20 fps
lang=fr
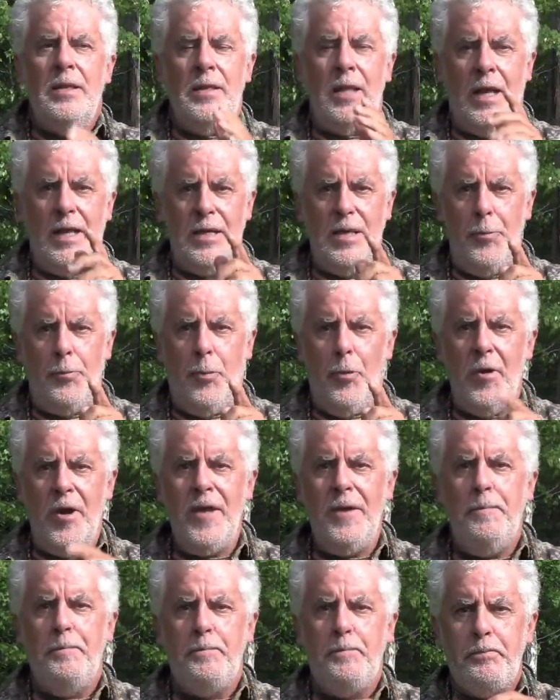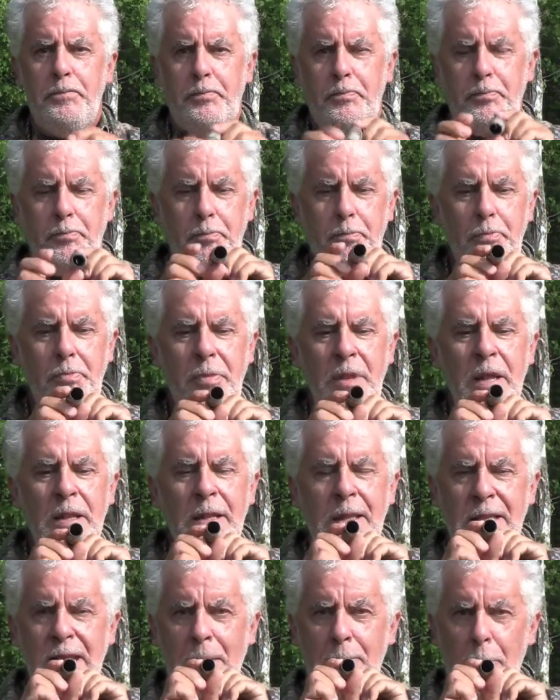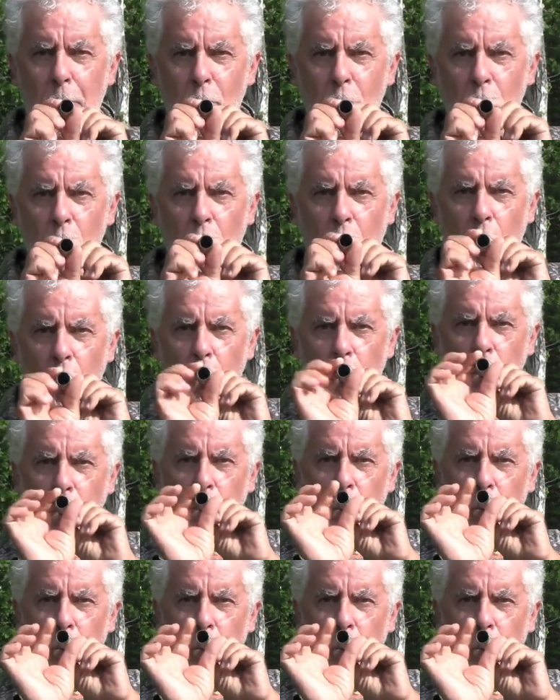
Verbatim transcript: Dernier point, les apôts ont un